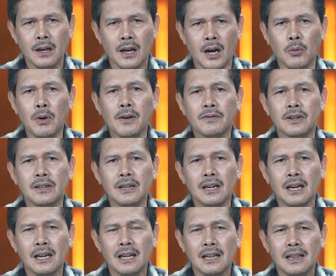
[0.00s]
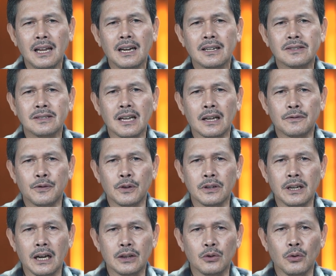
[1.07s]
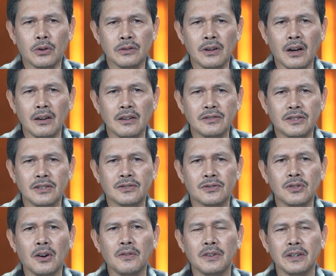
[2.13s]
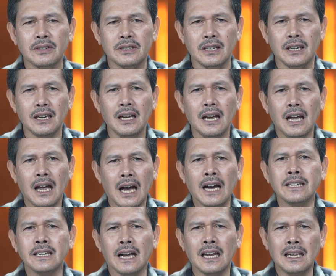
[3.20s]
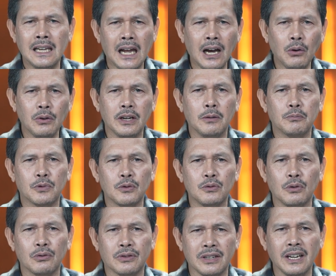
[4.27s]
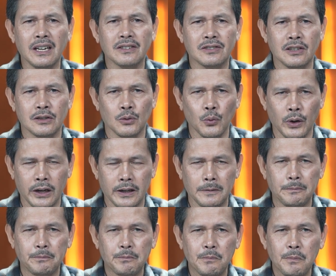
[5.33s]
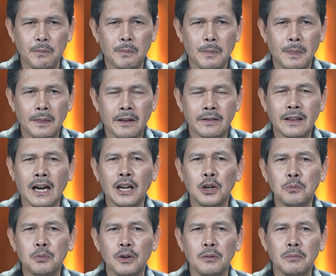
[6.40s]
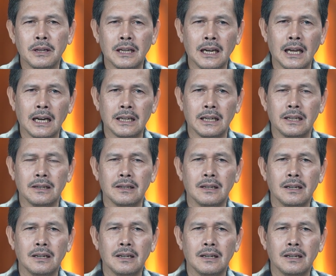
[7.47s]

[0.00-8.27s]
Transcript: However, let us not forget to acknowledge His sovereignty and allow Him to do things His way. Tayo po ay manalangin.